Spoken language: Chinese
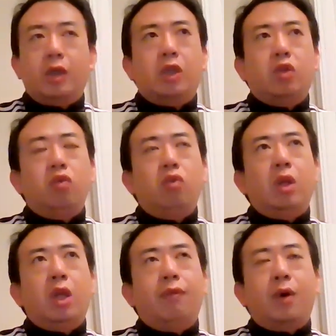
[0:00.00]
啊，这是中
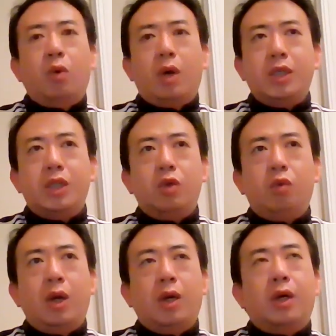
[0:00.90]
国的一个文化习
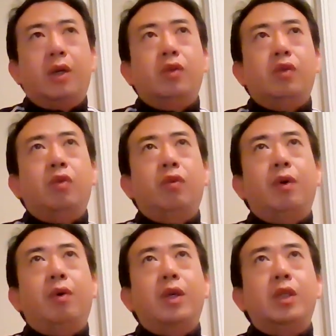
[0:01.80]
惯啊。中国
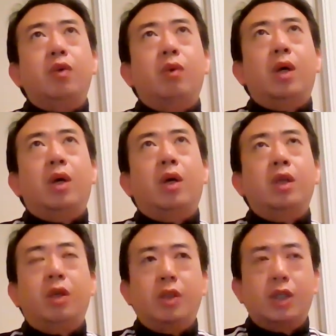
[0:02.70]
文化习惯
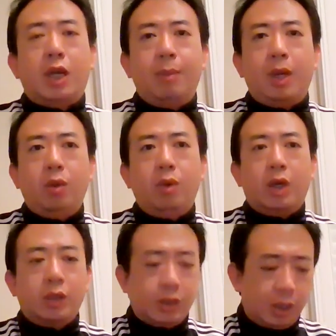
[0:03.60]
好像有四大美女
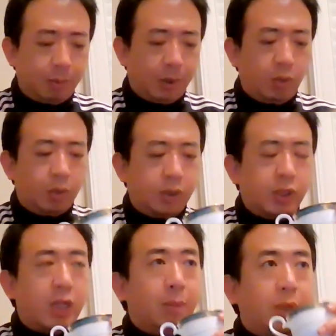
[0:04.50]
啊，四大美女、
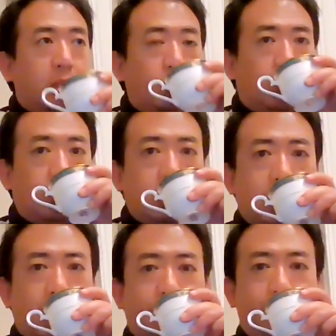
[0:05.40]
四大名著、
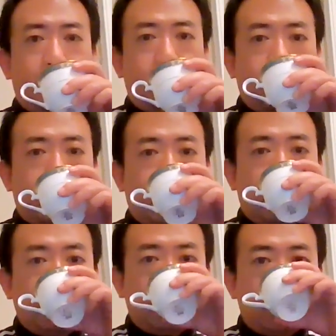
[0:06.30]
四大文明古
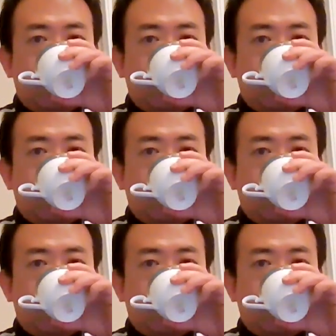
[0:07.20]
国。